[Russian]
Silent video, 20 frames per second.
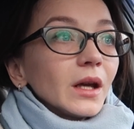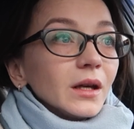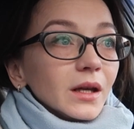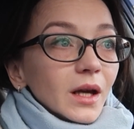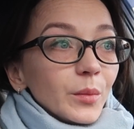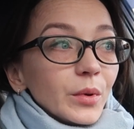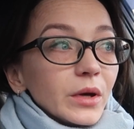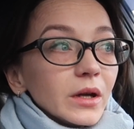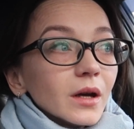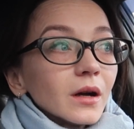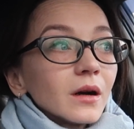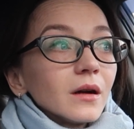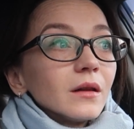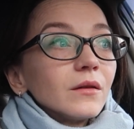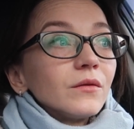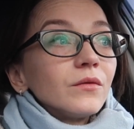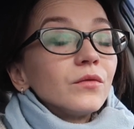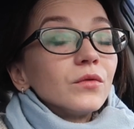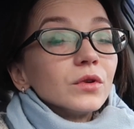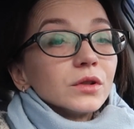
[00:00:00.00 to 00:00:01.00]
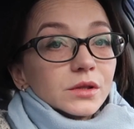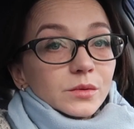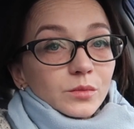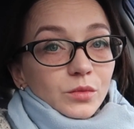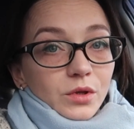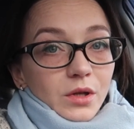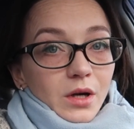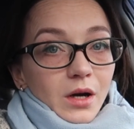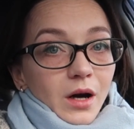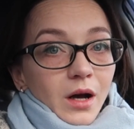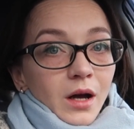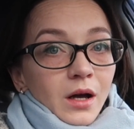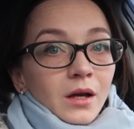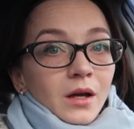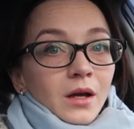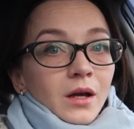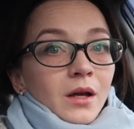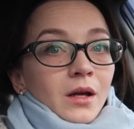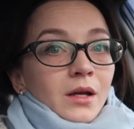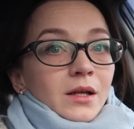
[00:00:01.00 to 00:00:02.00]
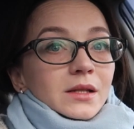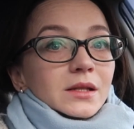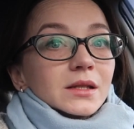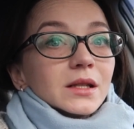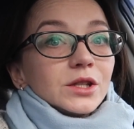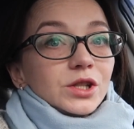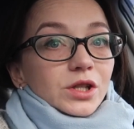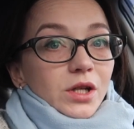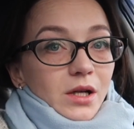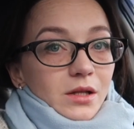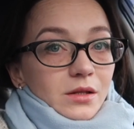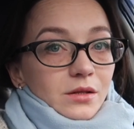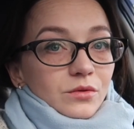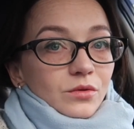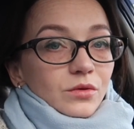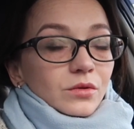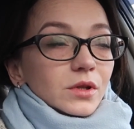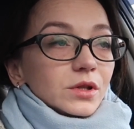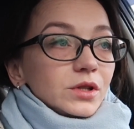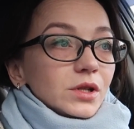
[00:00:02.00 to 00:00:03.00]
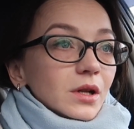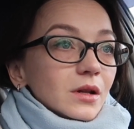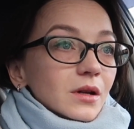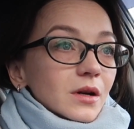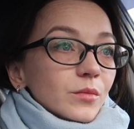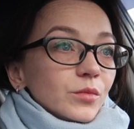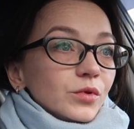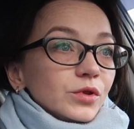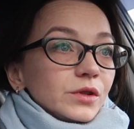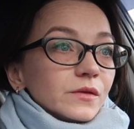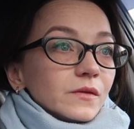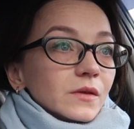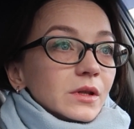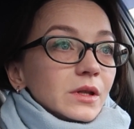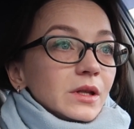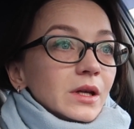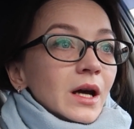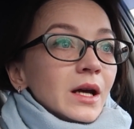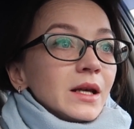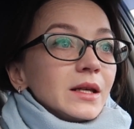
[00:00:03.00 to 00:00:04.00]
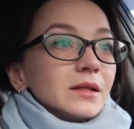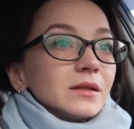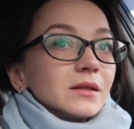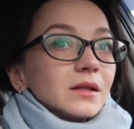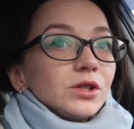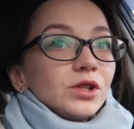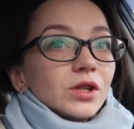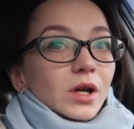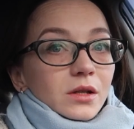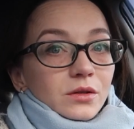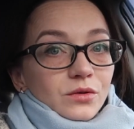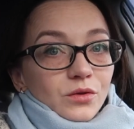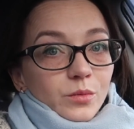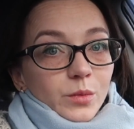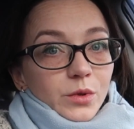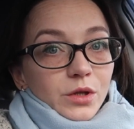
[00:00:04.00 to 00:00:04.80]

Я приехала в 8 утра за час до начала рабочего дня и за час до